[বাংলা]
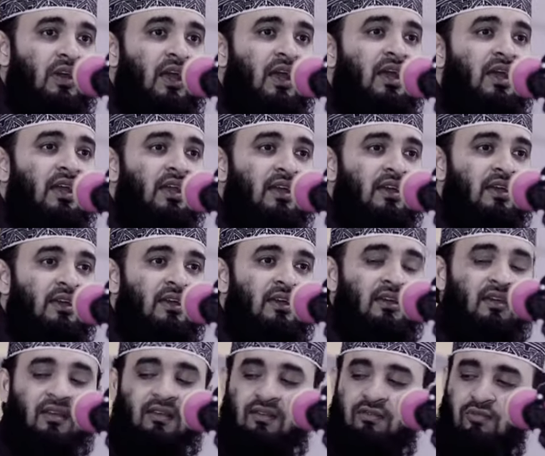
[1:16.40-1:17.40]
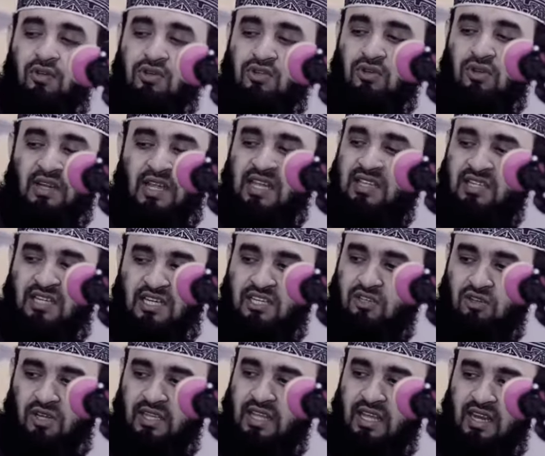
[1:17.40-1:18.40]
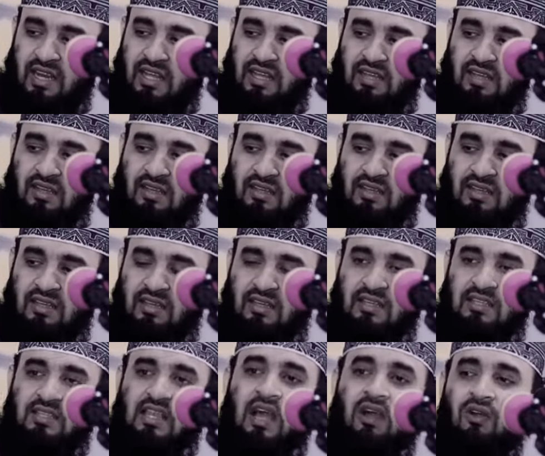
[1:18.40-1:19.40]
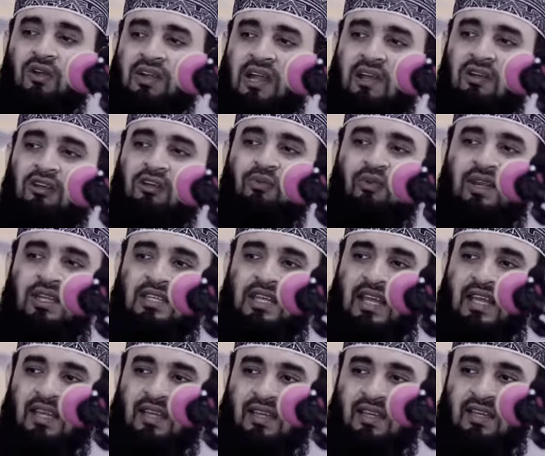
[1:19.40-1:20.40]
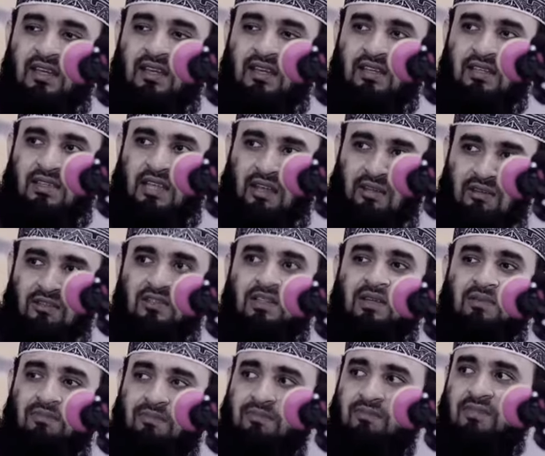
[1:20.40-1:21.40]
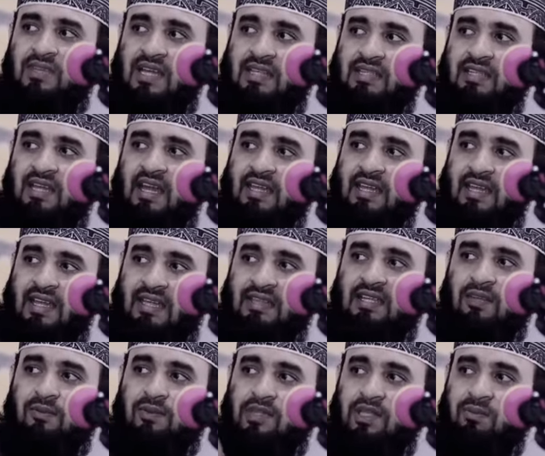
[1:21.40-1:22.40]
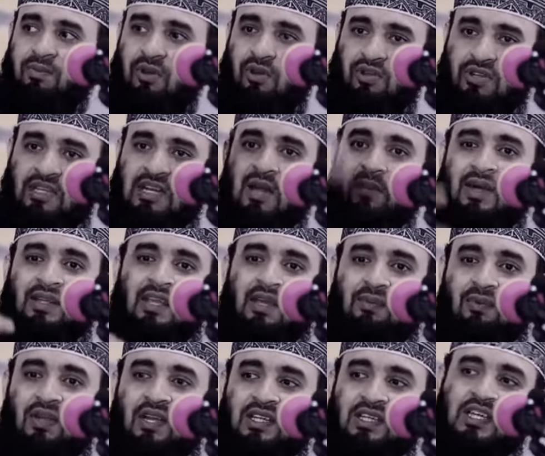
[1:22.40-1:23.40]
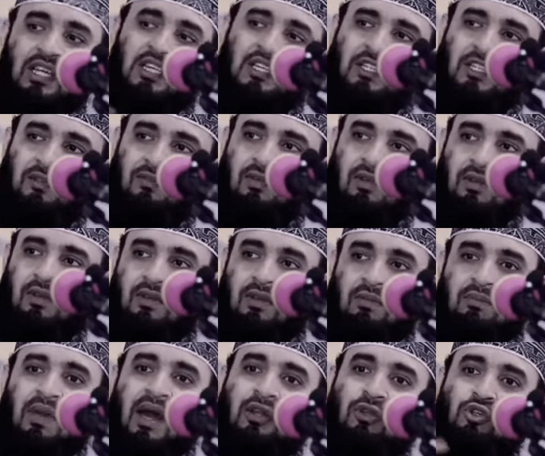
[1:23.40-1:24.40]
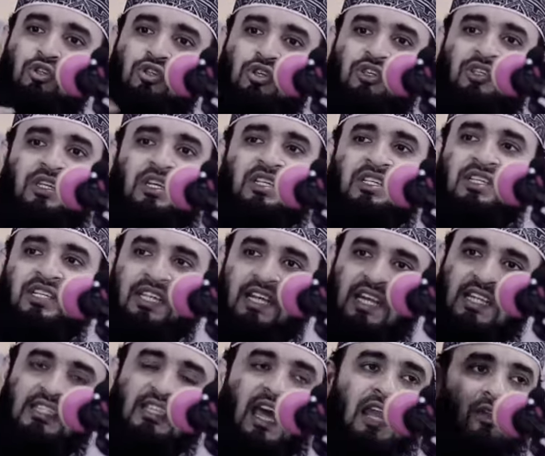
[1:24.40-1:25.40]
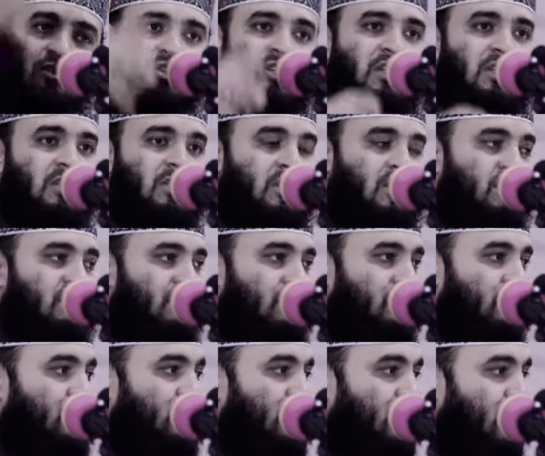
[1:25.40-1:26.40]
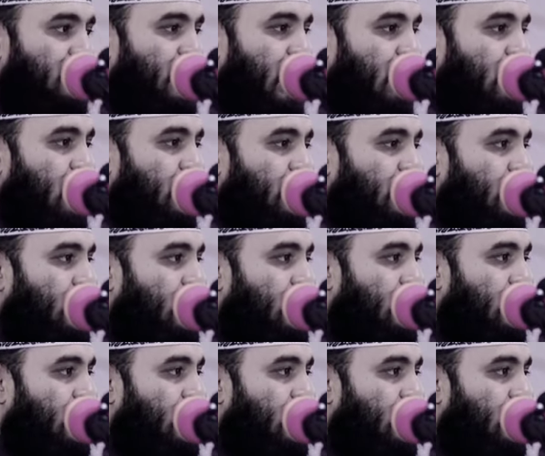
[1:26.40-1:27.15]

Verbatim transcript: হ্যাঁ ফসল ক্ষেত শেষ করে দেয় না ছাগল টাগল মরে যায় ছাগল যদি ইয়েতে থাকে ক্ষেতের মধ্যে বড় শিলা মাথায় পড়লে শেষ মানুষও শেষ টিনের চালও শেষ কথা কন